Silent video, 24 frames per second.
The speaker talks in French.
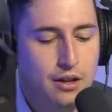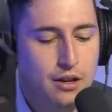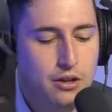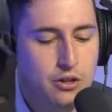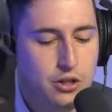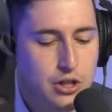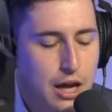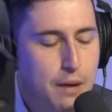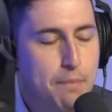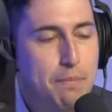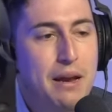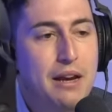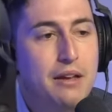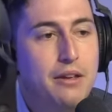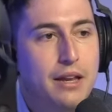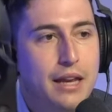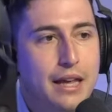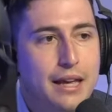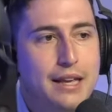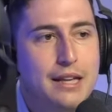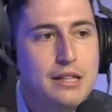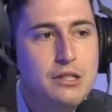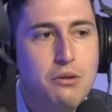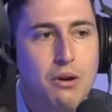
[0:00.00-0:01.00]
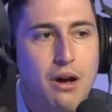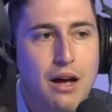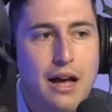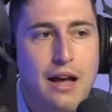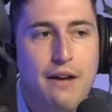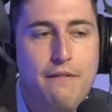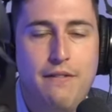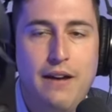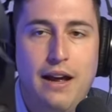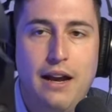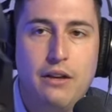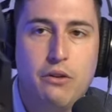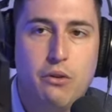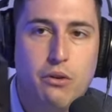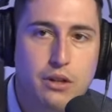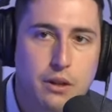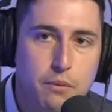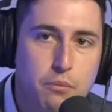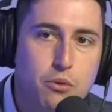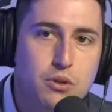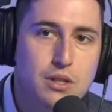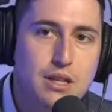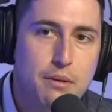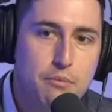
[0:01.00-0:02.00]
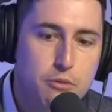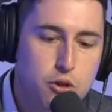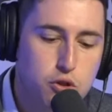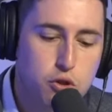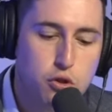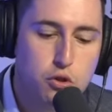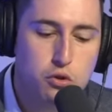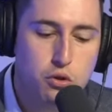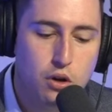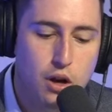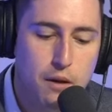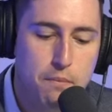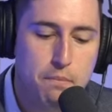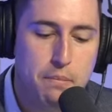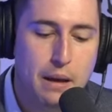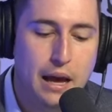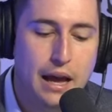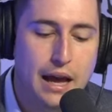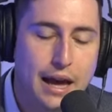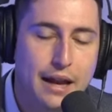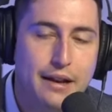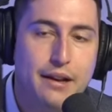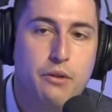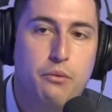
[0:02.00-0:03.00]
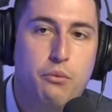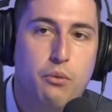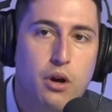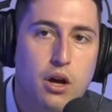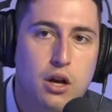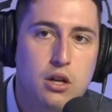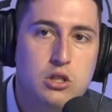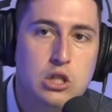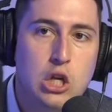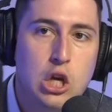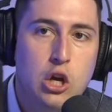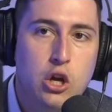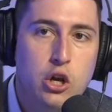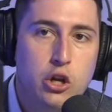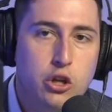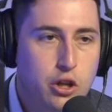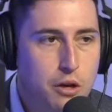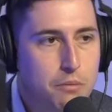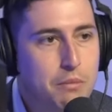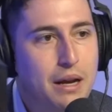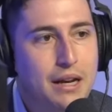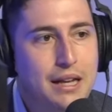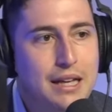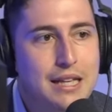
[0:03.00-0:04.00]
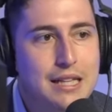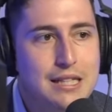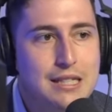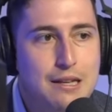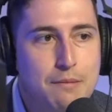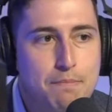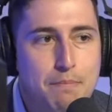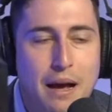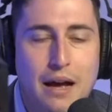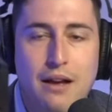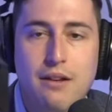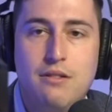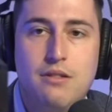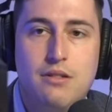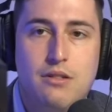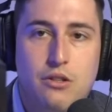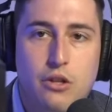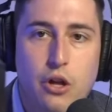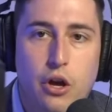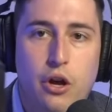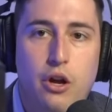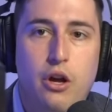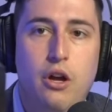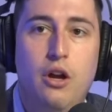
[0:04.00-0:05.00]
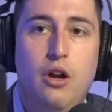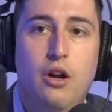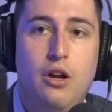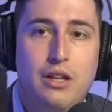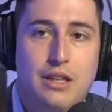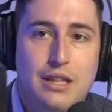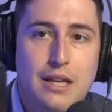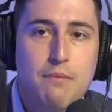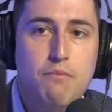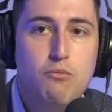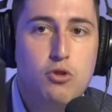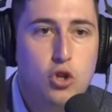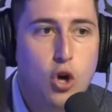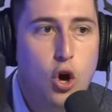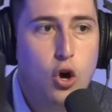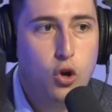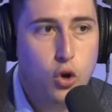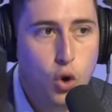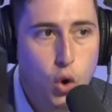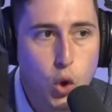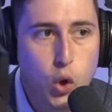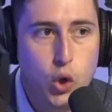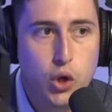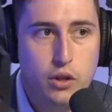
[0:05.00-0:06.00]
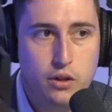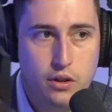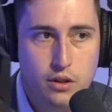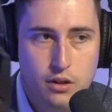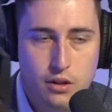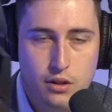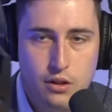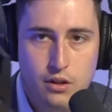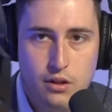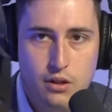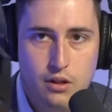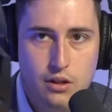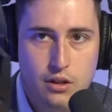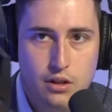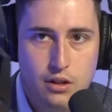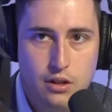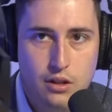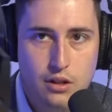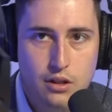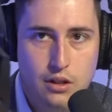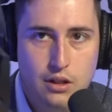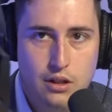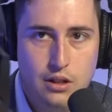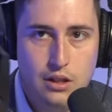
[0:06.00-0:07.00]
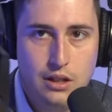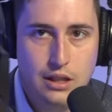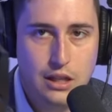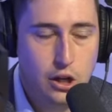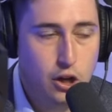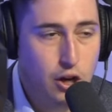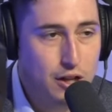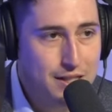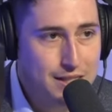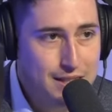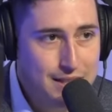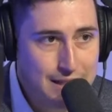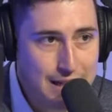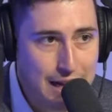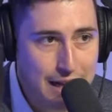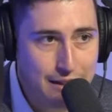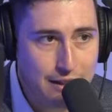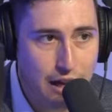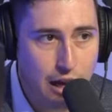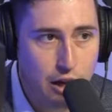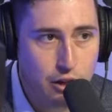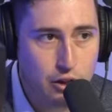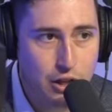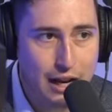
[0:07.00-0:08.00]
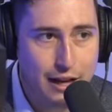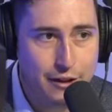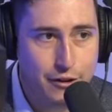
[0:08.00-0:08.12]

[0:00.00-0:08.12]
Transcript: Je rappelle y a question questions à rafale qui ont été posées à M. Trump par Adam Ross, il a demandé qu'est-ce qu'il pense de Kim Jong-un, qui est le dictateur de la